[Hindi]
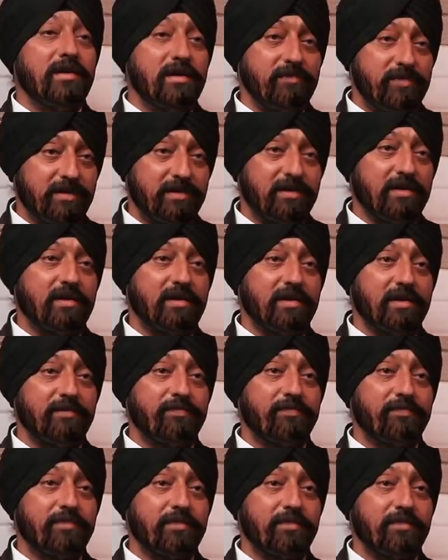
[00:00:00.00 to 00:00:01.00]
है ये वैसे
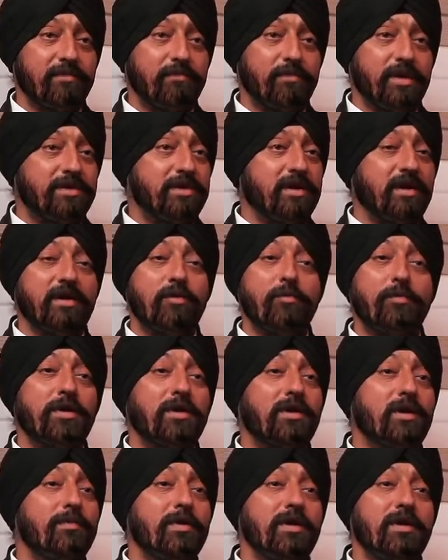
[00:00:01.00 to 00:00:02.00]
बच्चे के ऊपर
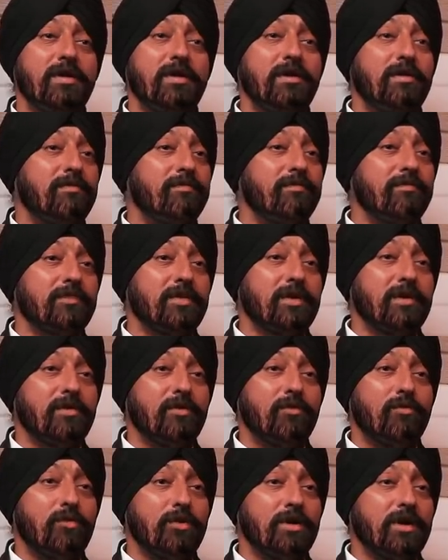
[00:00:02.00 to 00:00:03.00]
कभी
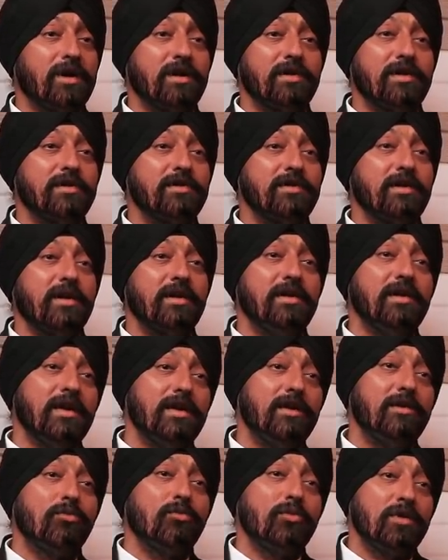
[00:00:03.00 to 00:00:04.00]
वो नहीं करना चाहिए कि
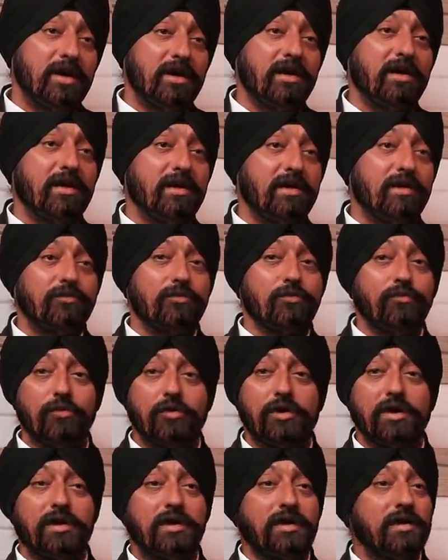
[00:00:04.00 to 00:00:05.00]
नहीं तू ये करेगा तू वो
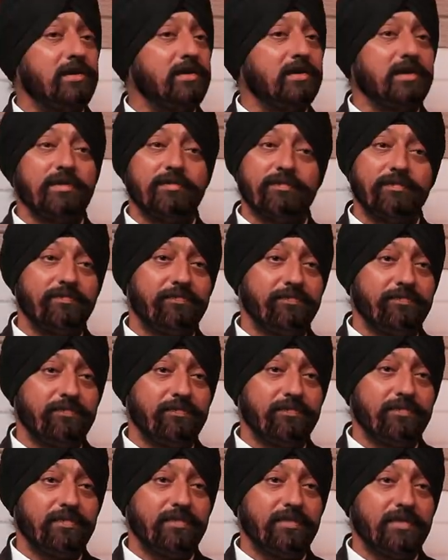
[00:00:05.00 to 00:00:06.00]
करेगा
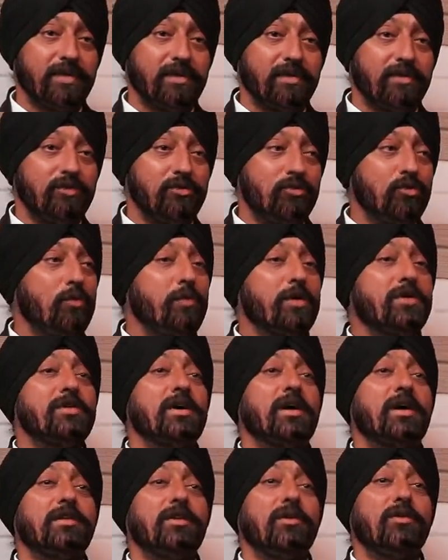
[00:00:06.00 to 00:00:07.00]
नहीं जो
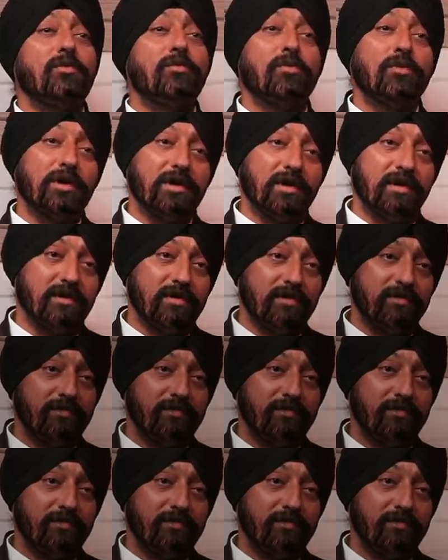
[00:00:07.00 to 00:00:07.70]
बच्चे का दिल हो वो करे